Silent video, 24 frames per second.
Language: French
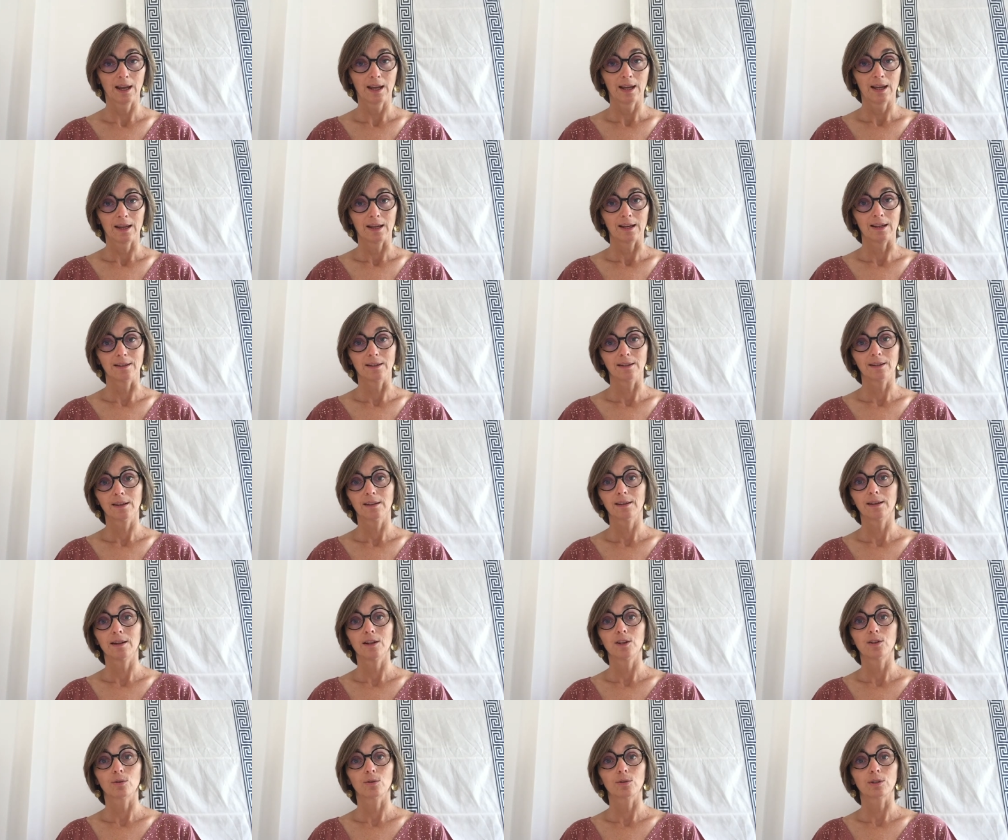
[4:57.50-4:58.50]
Et cette
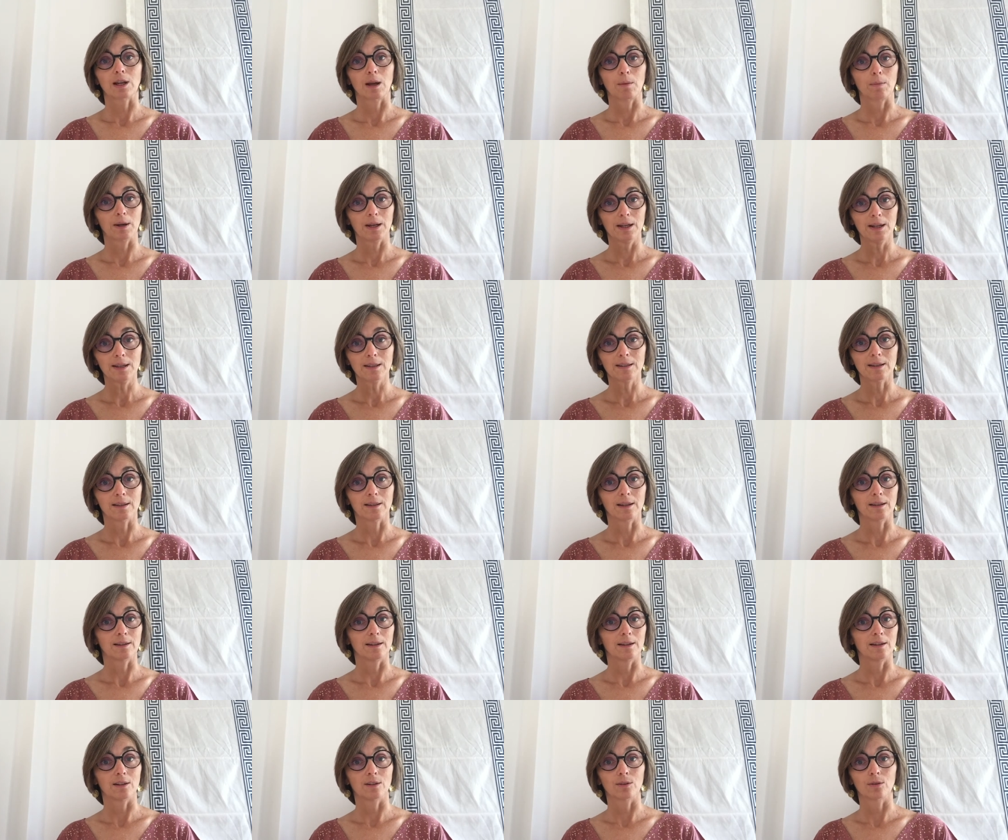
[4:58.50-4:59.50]
intelligence apprise, cette
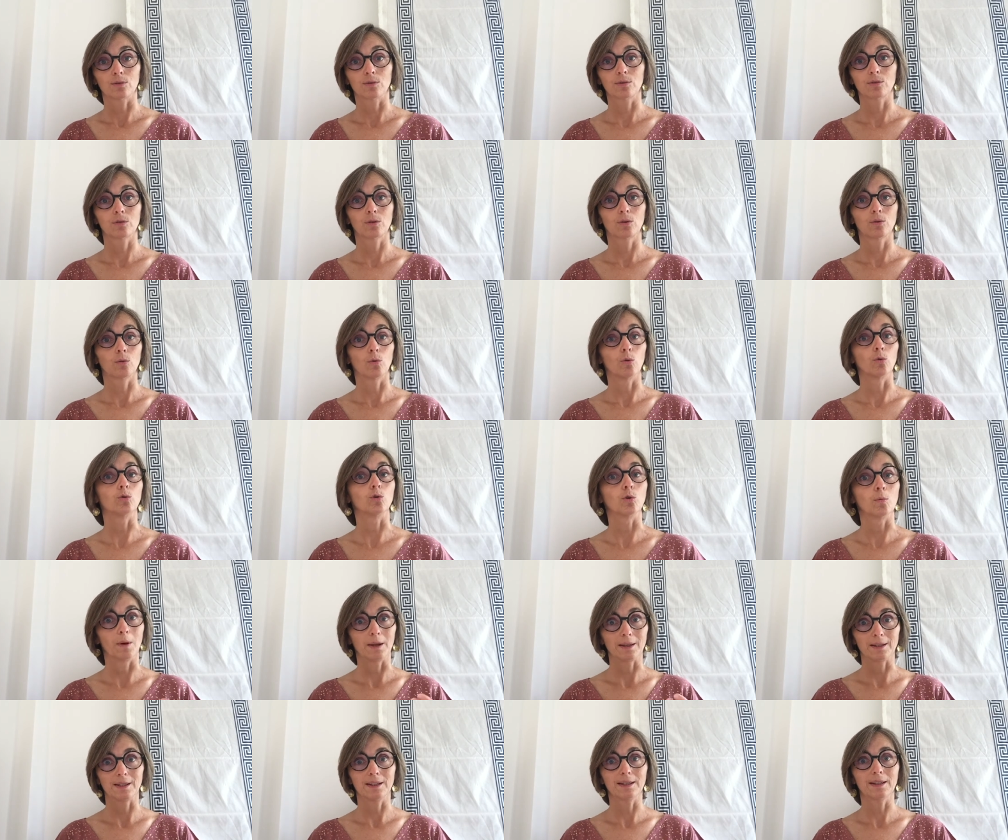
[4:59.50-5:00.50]
intelligence
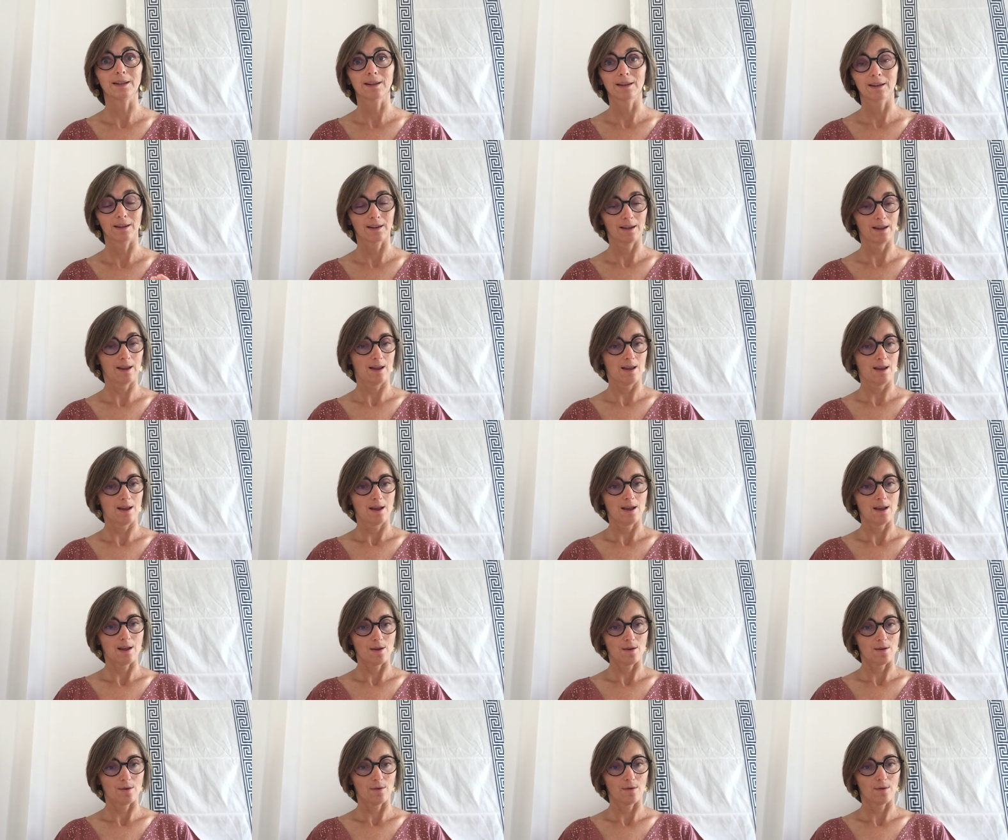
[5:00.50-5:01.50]
automatique,
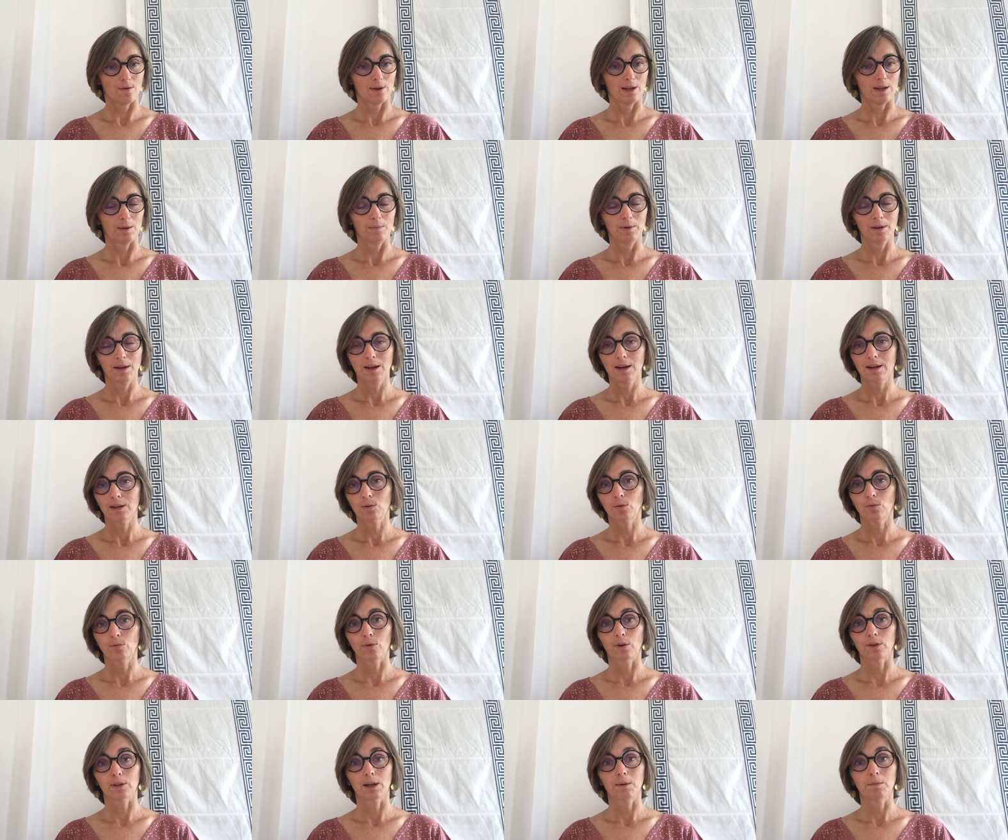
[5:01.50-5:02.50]
euh, eh bien, elle est
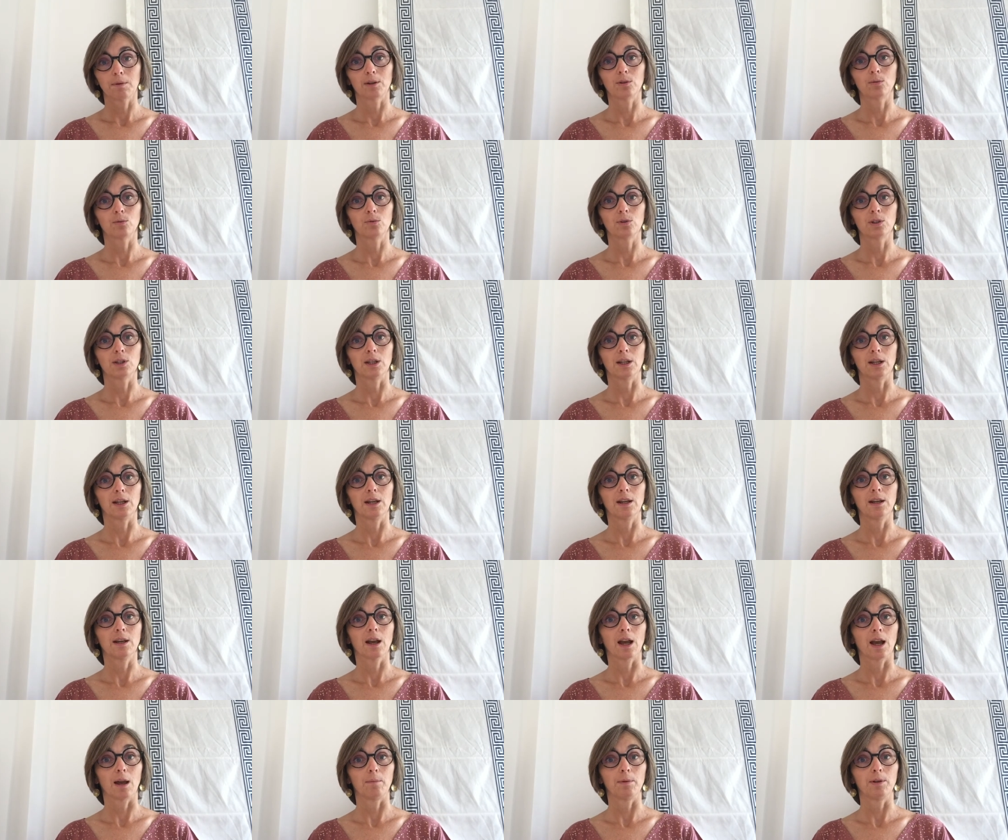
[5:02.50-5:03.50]
confortable avec tout ce qui est
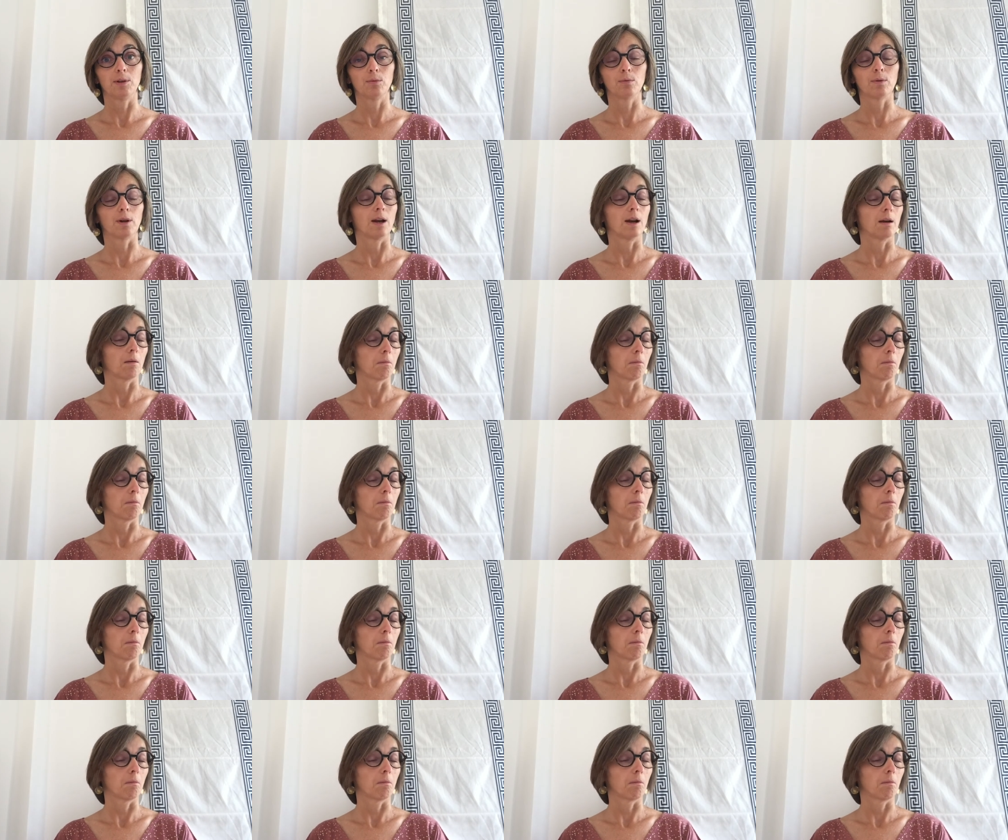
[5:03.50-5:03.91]
habituel.